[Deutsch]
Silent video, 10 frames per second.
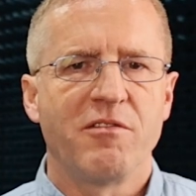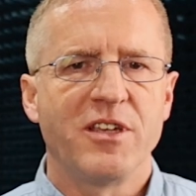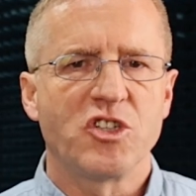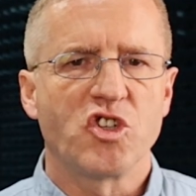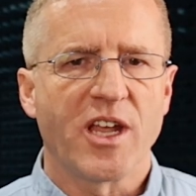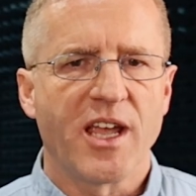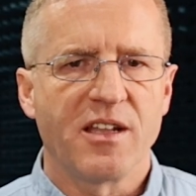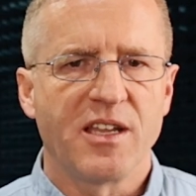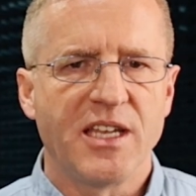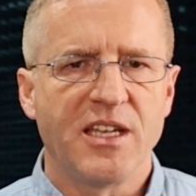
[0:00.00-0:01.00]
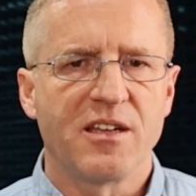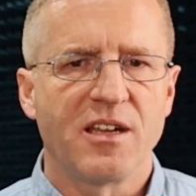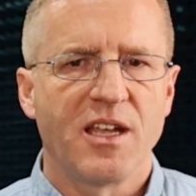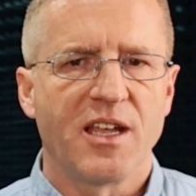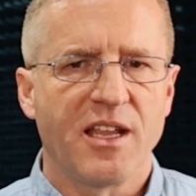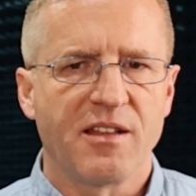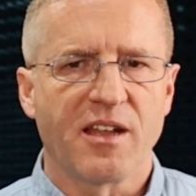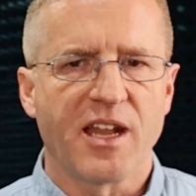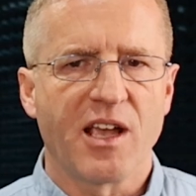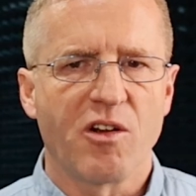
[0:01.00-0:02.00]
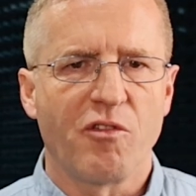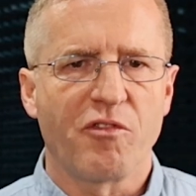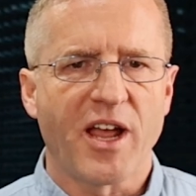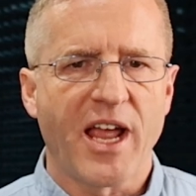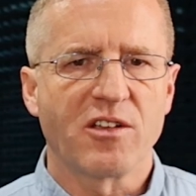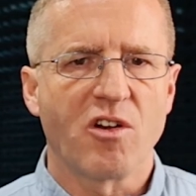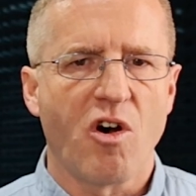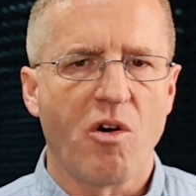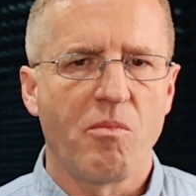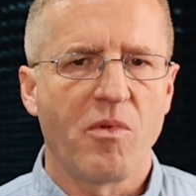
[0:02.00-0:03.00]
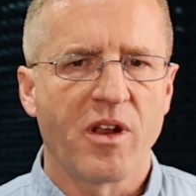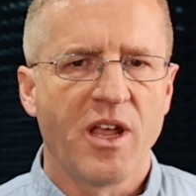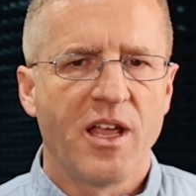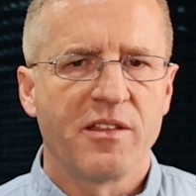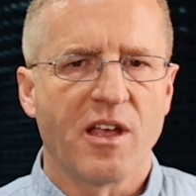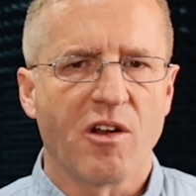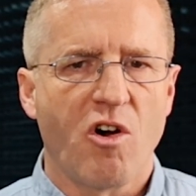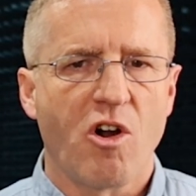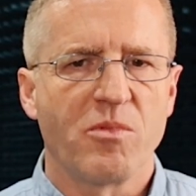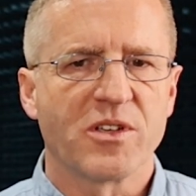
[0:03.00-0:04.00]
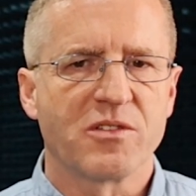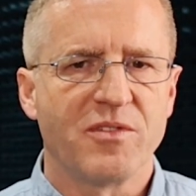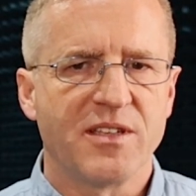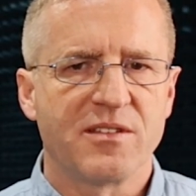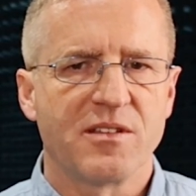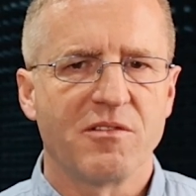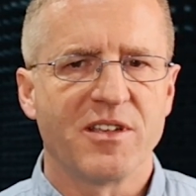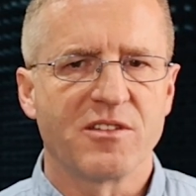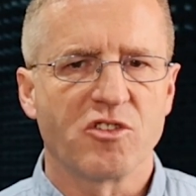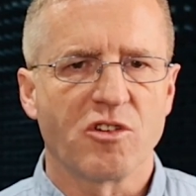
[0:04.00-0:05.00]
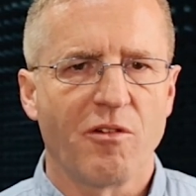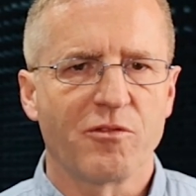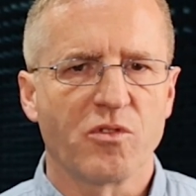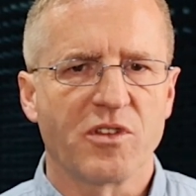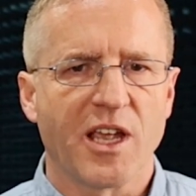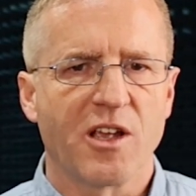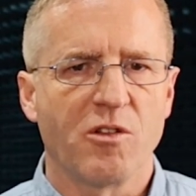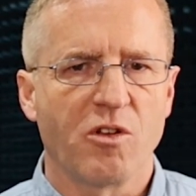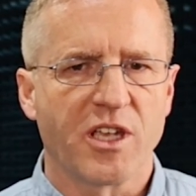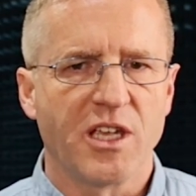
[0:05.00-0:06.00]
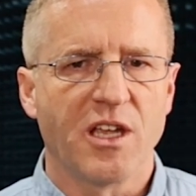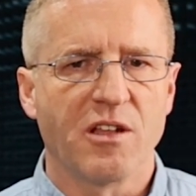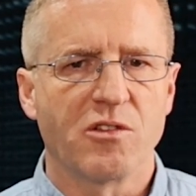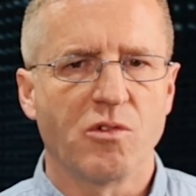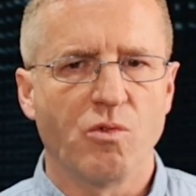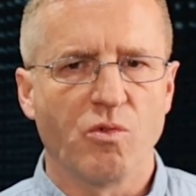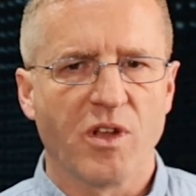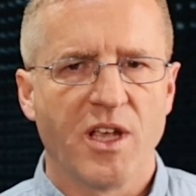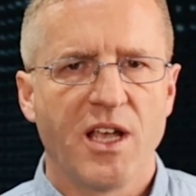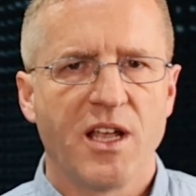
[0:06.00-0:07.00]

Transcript: Wir stehen hier in der echofreien Kammer der Arma Swiss Wissenschaft und Technologie in Thun.